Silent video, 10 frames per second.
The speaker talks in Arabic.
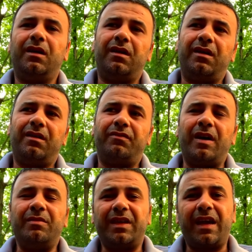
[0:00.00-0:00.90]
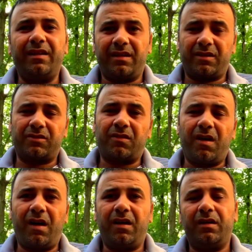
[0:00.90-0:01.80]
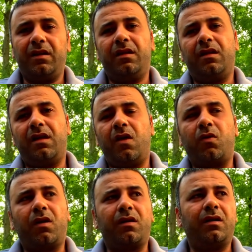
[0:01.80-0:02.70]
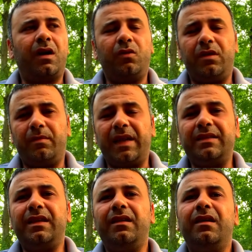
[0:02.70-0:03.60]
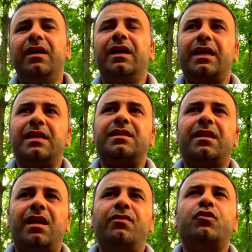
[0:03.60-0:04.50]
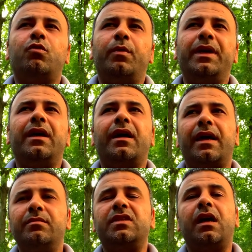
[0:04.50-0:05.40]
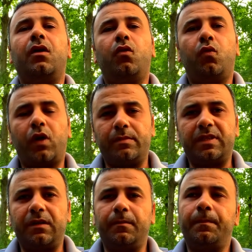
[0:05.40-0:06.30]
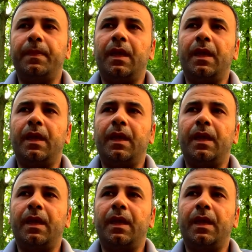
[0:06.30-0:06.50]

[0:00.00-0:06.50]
آه، في امريكا هنا اختراع الاوراق او المناديل كان سنه 1855